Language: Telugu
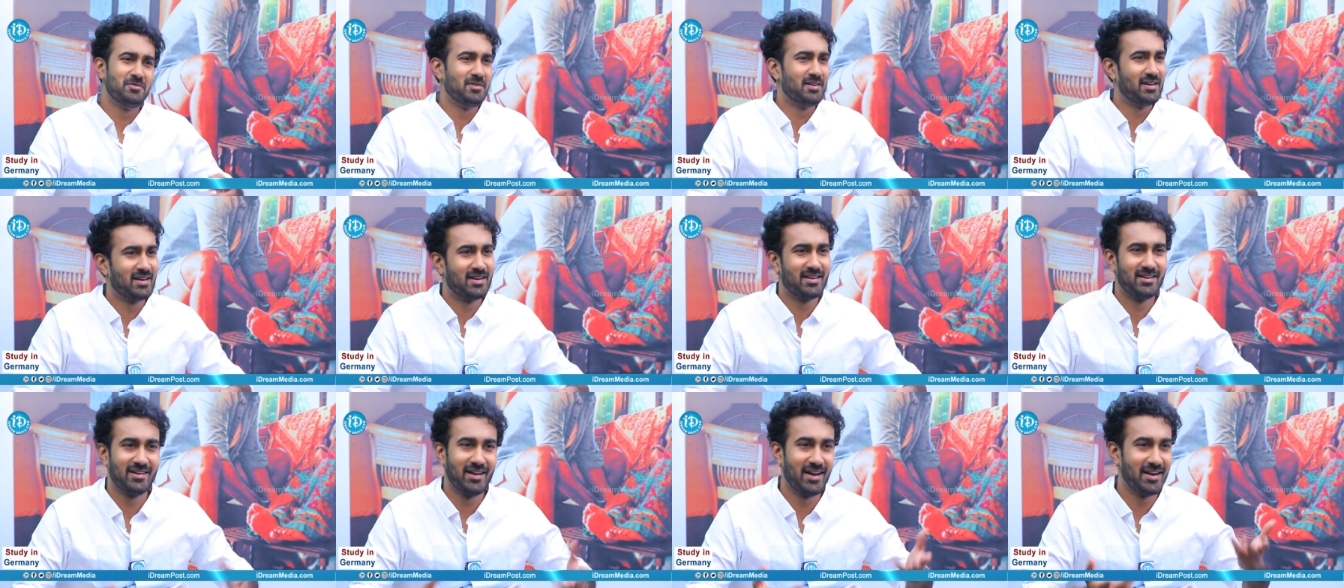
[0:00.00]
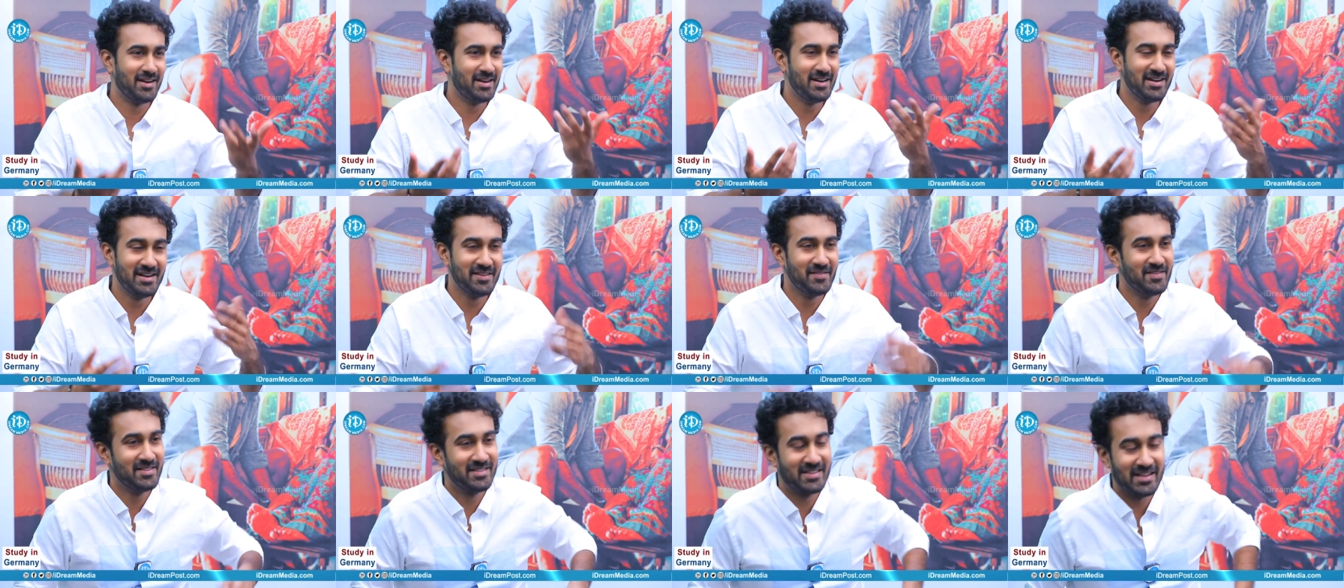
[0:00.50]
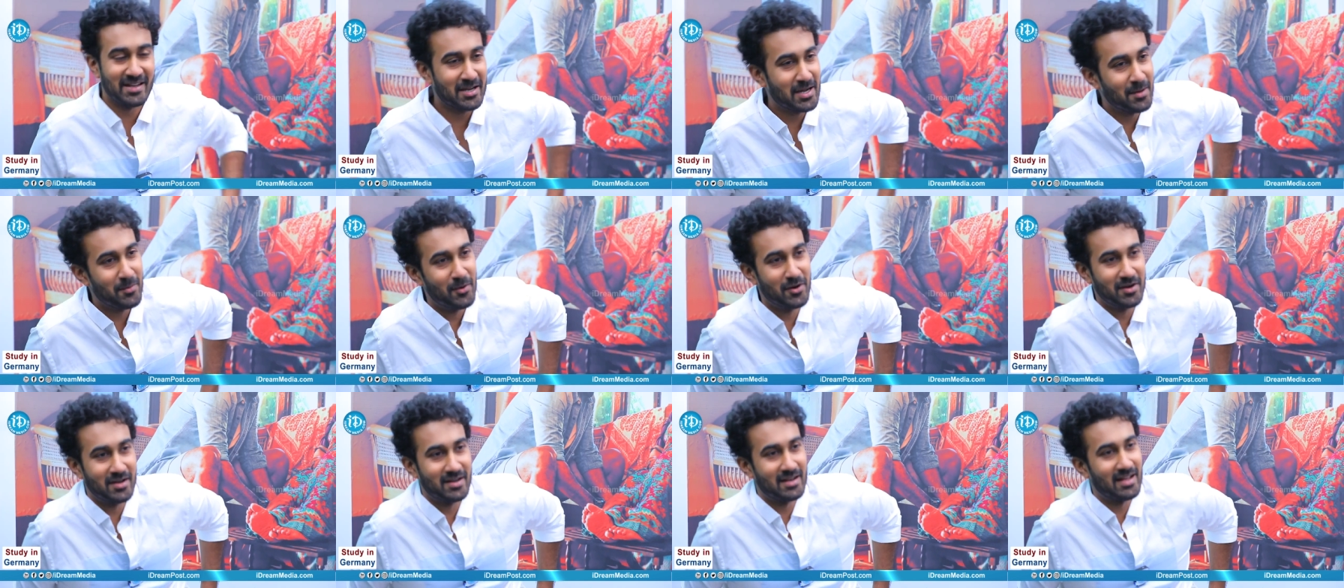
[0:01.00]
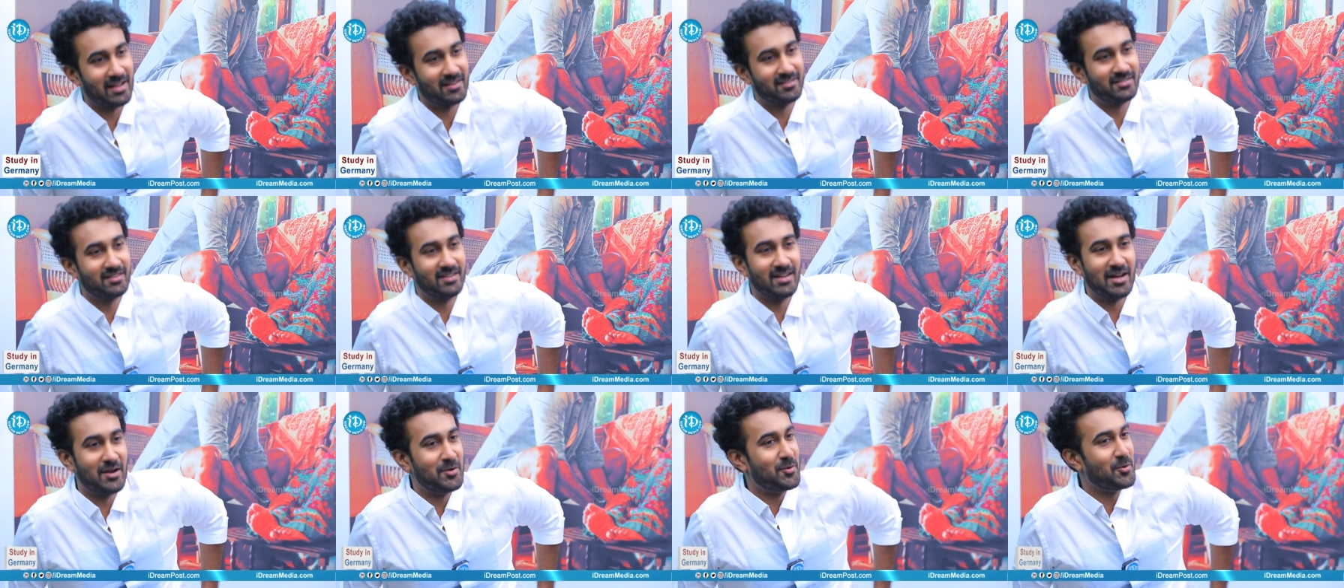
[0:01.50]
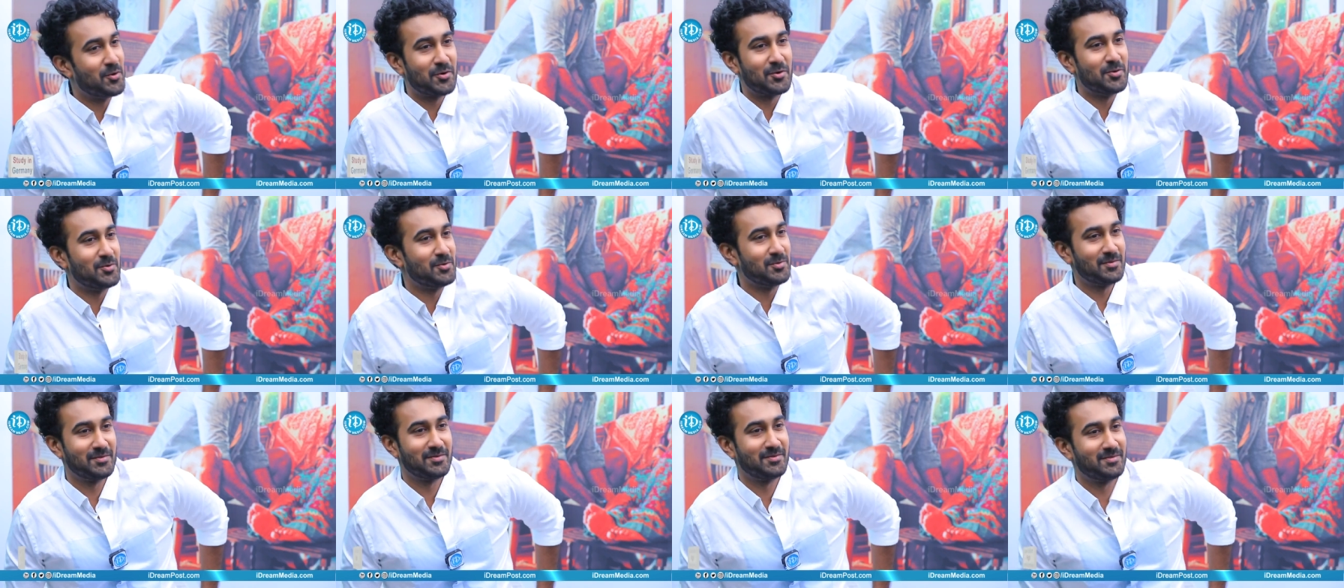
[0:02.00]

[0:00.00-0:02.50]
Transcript: నో ఐ డెంట్ ఈవెన్ థింక్ అబౌట్ ఇట్ యాక్చువల్లీ ఐ డోంట్ నో